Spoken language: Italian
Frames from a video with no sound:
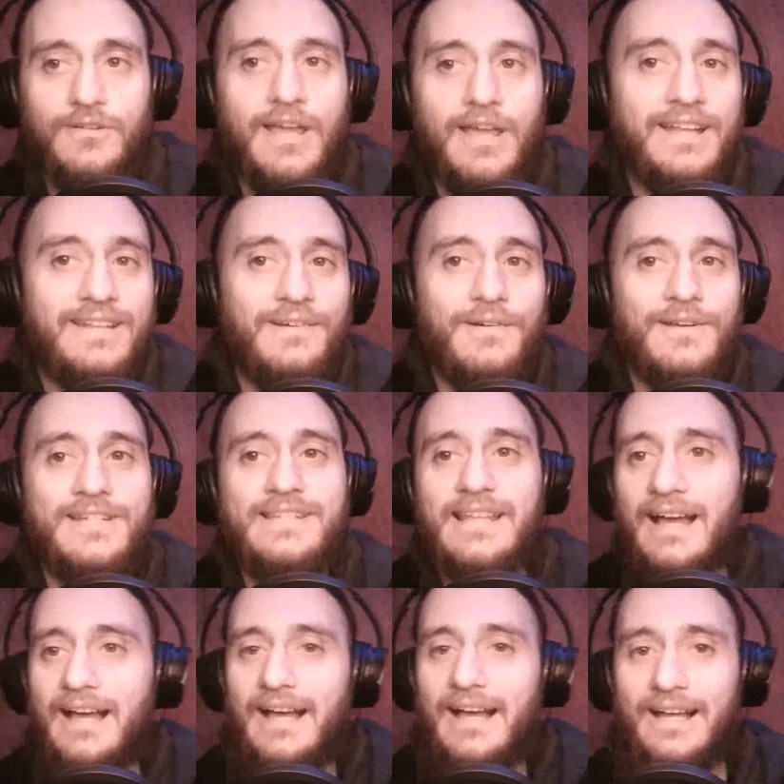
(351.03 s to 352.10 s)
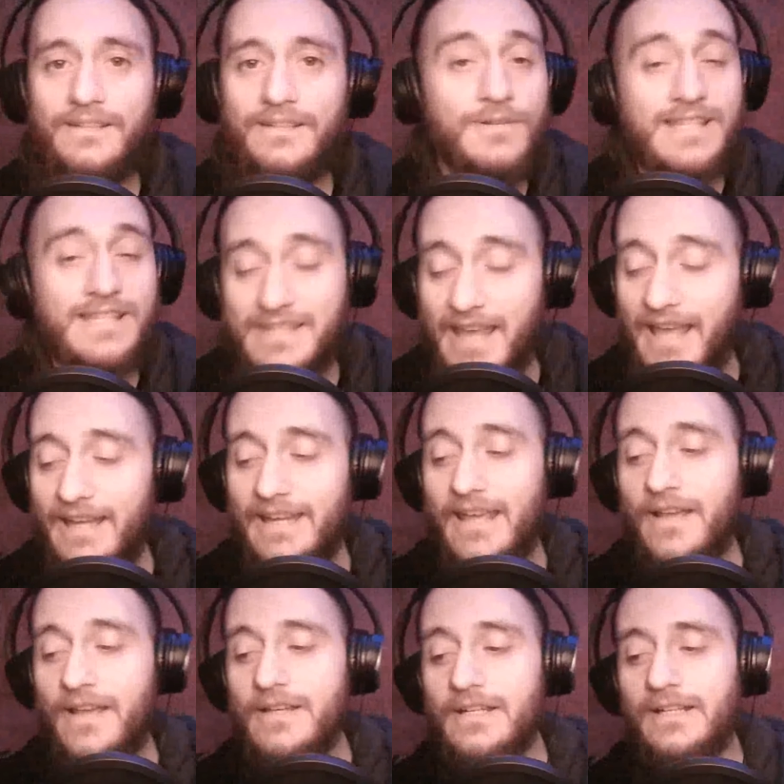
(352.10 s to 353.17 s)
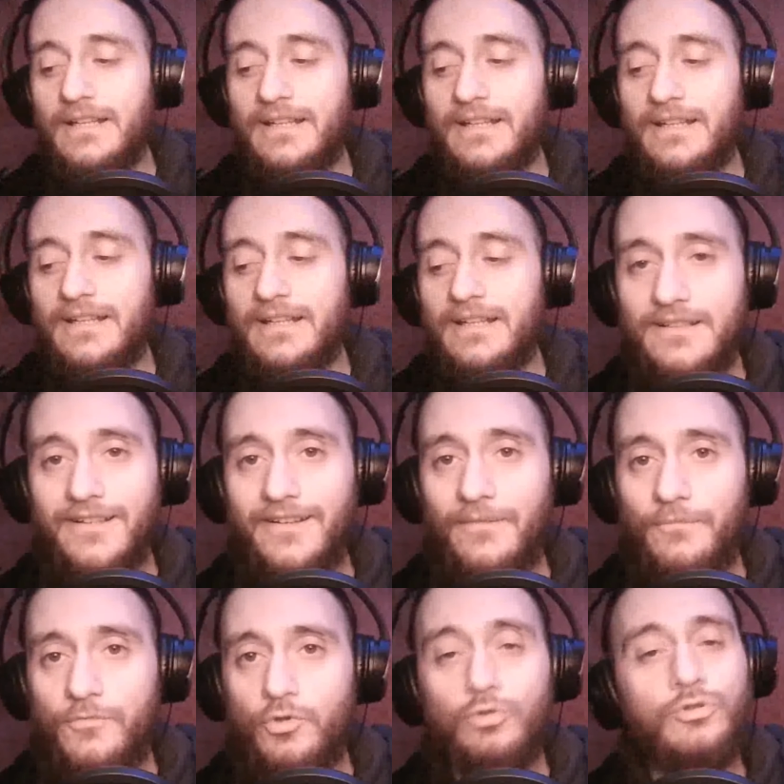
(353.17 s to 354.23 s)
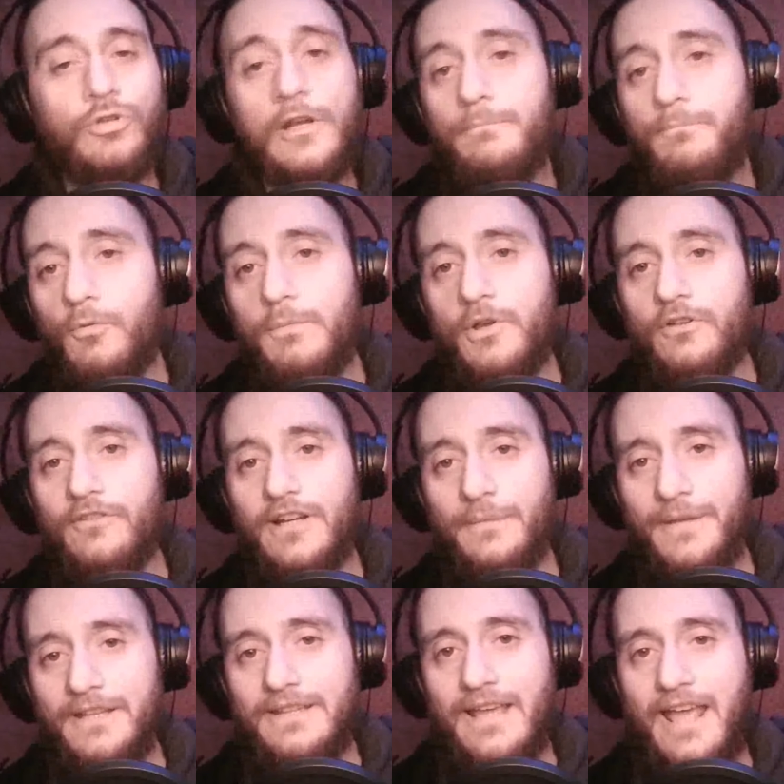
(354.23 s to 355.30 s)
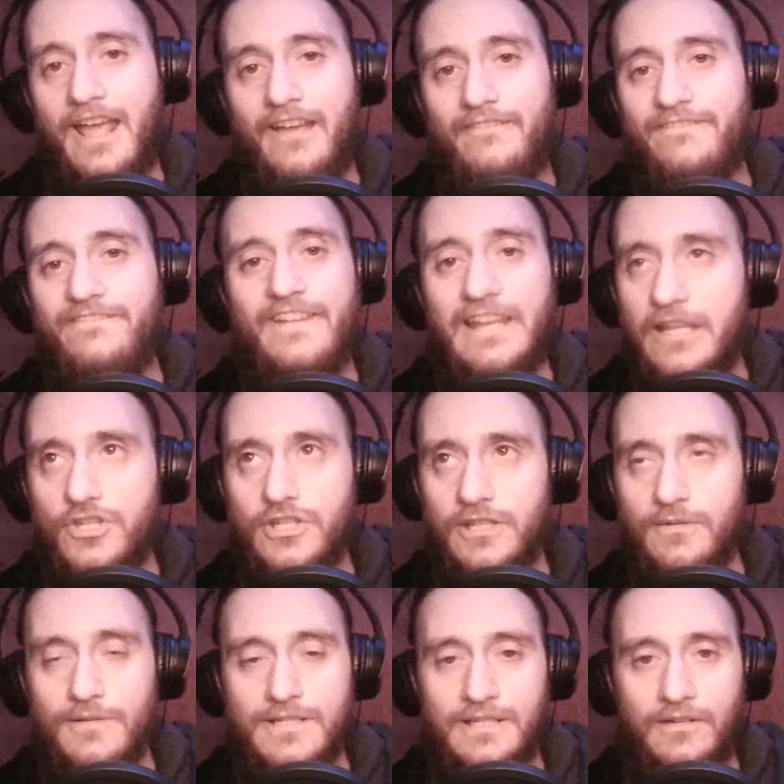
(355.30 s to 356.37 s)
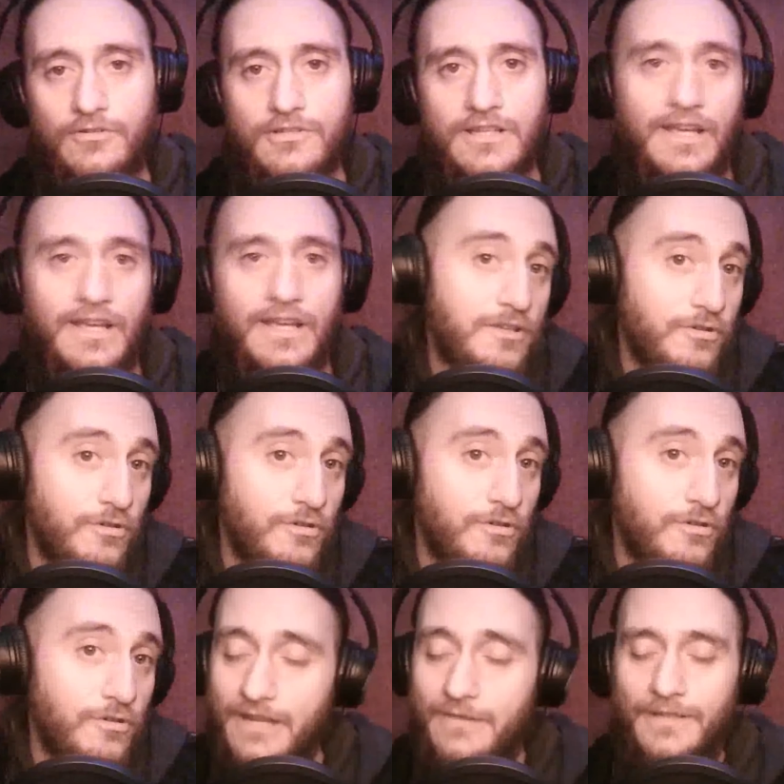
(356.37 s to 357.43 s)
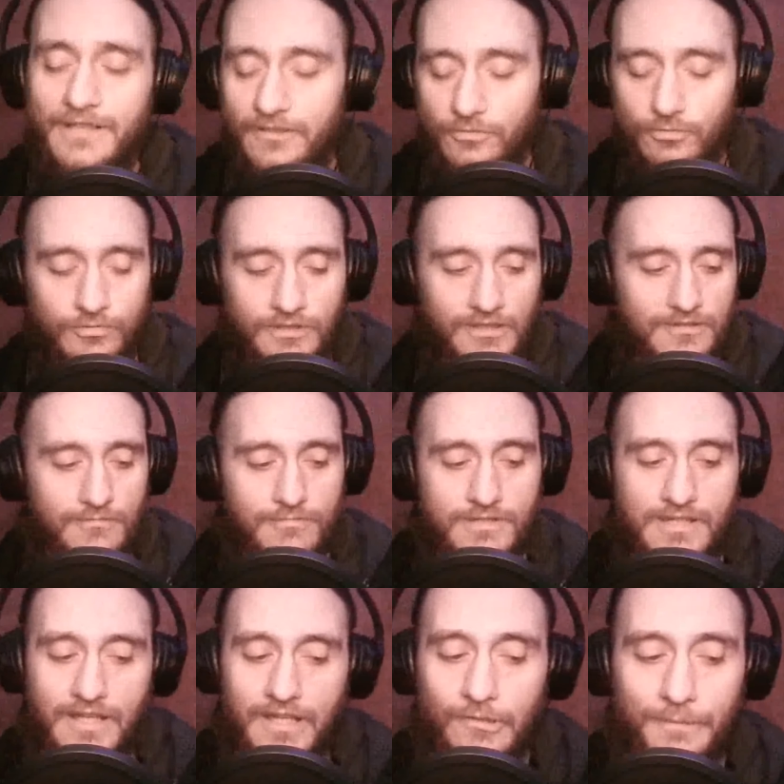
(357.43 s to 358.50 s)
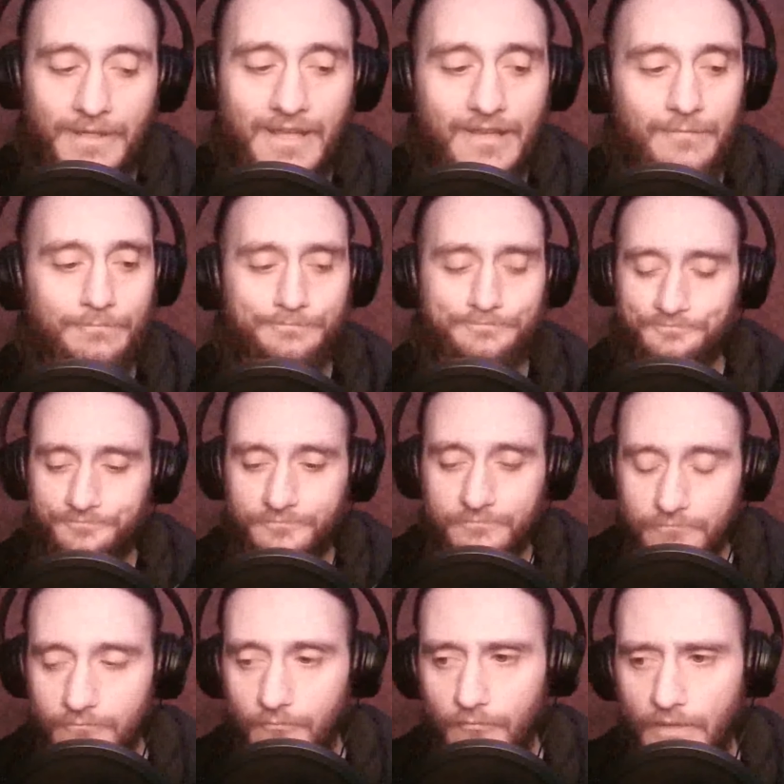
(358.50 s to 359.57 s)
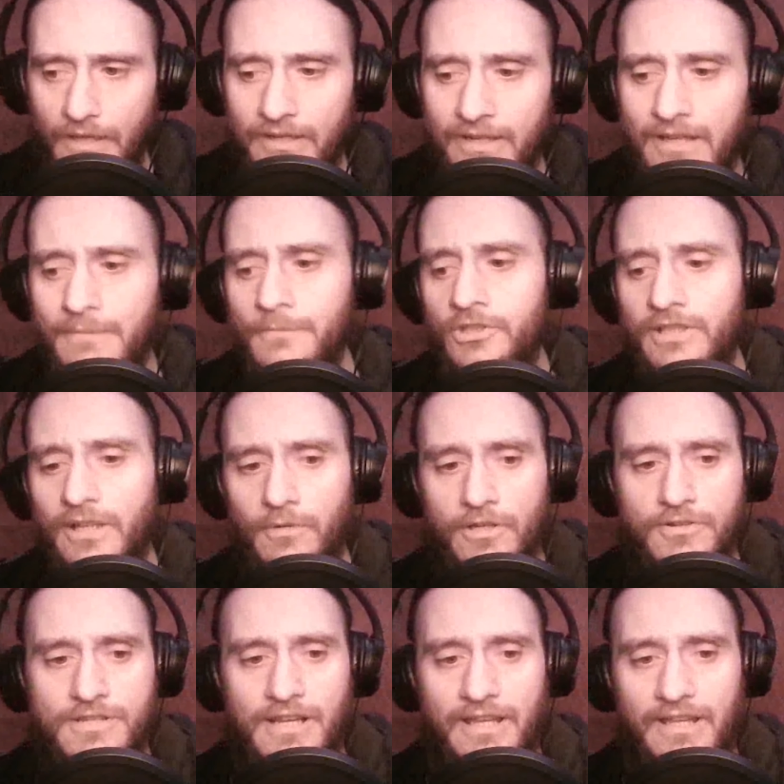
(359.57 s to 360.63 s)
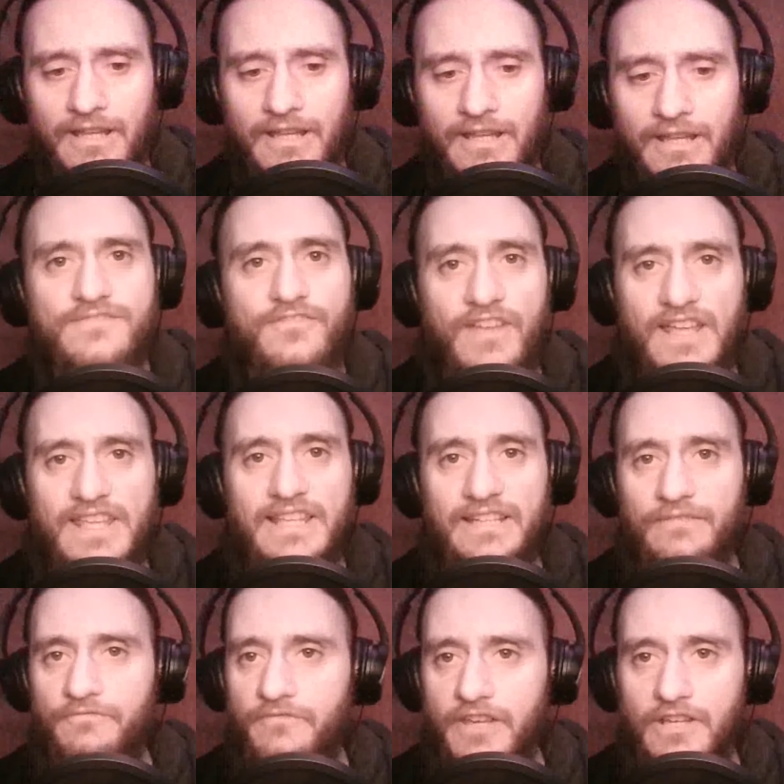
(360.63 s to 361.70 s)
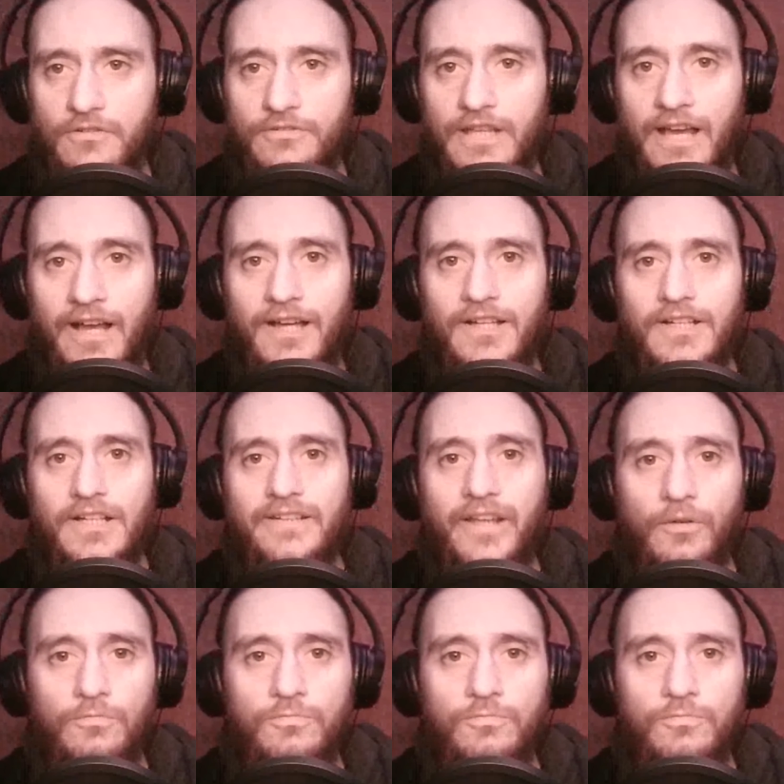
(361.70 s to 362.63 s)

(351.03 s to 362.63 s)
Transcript: di, questa, di questa serie, eh, tutto il pubblico veramente è felice di questa cosa e io prima di tutti, sul serio, perché Rick and Morty è qualcosa che ti sveglia davvero da, da un